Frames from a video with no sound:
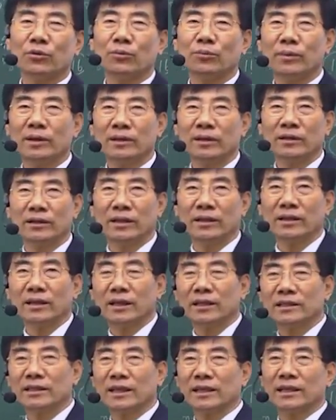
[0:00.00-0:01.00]
공부한다 되는
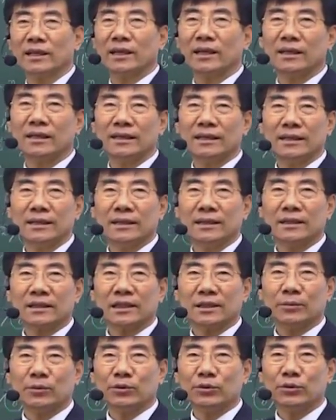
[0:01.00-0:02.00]
것이 아니라
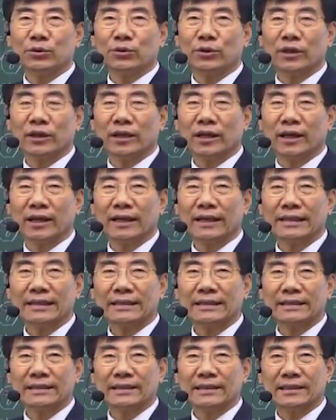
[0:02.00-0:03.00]
기본적으로 이렇게
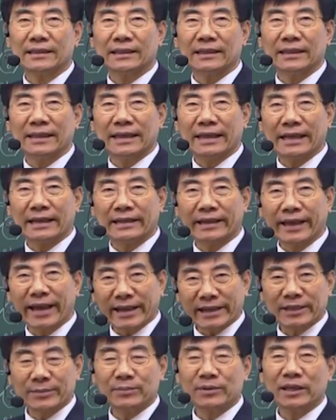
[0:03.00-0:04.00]
가장
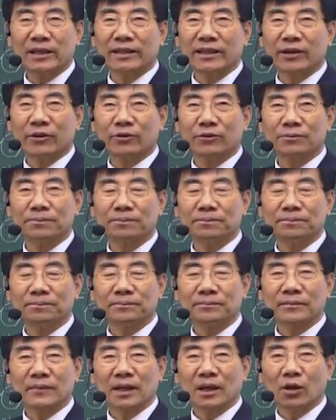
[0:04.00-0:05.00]
핵심적인 내용,
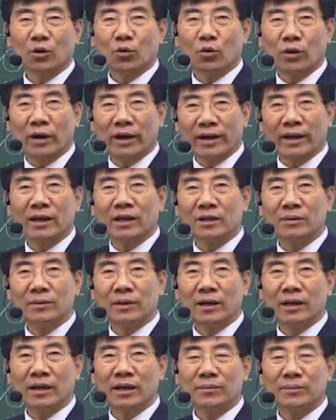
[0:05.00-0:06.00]
과락을
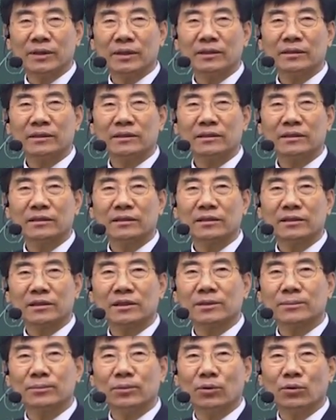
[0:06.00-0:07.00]
면하려면
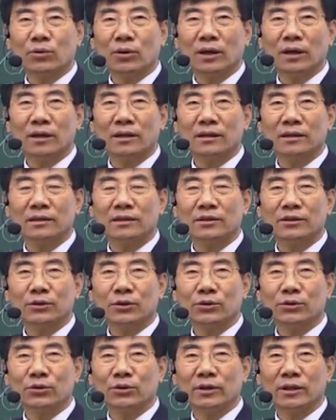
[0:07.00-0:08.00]
증폭과
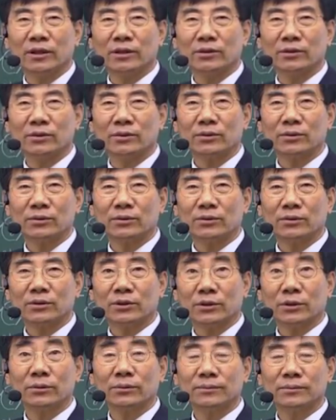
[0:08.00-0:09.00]
응용 논리로,
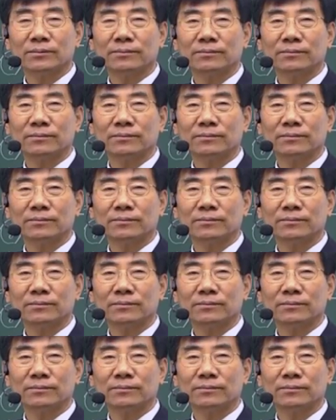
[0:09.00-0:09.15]
그죠?